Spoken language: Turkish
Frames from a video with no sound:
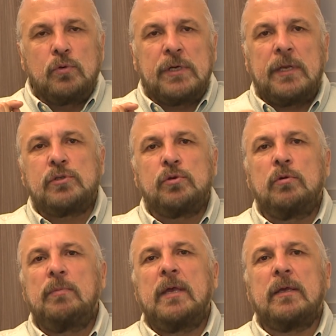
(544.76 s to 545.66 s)
üzerine
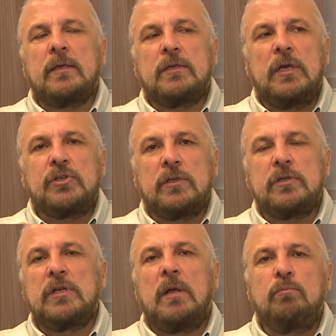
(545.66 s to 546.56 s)
sürülmeye
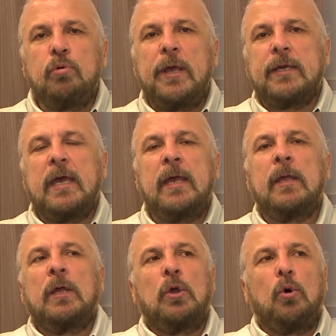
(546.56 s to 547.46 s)
çalışılan bu leke
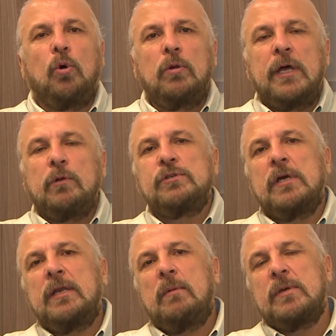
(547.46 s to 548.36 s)
onlar
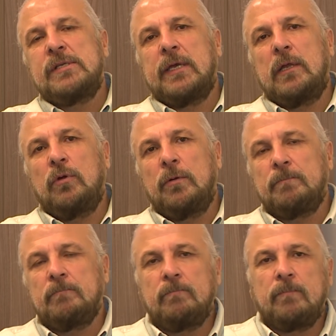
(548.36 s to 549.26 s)
üzerinden bize geliyor.
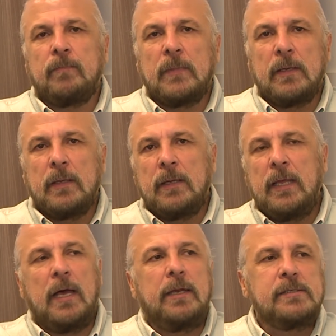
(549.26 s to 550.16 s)

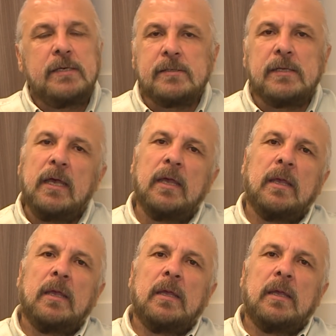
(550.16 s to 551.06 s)
Yani siz de
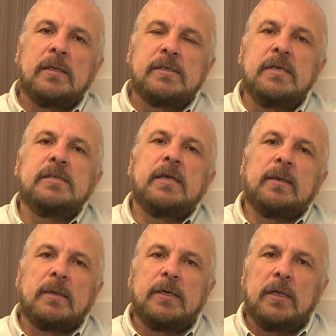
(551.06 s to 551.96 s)
siz
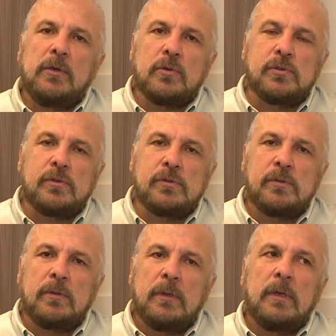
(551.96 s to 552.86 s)
de
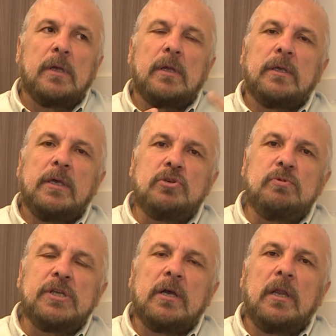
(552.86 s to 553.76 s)
kirleniyorsunuz.
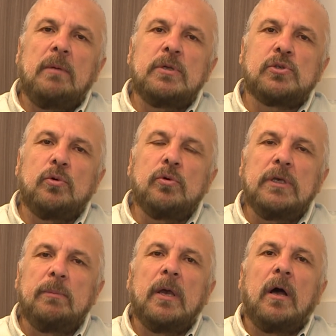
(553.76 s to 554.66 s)
Geçmişte kalan bir sorun
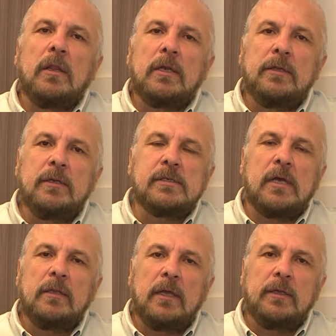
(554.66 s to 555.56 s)
gibi algıladığınız
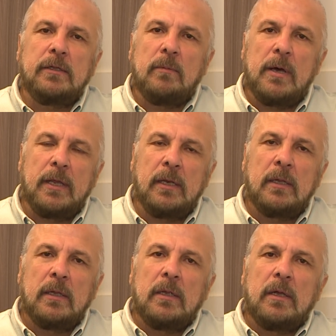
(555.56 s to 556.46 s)
andan itibaren
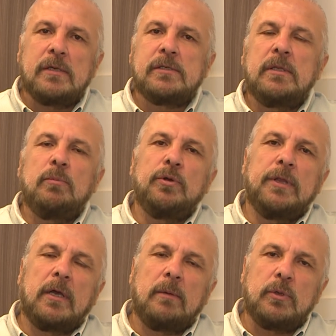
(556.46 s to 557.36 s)
aslında bugün
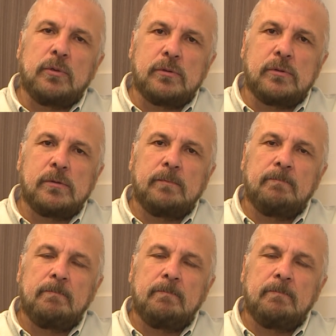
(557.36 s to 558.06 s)
de kaybediyorsunuz.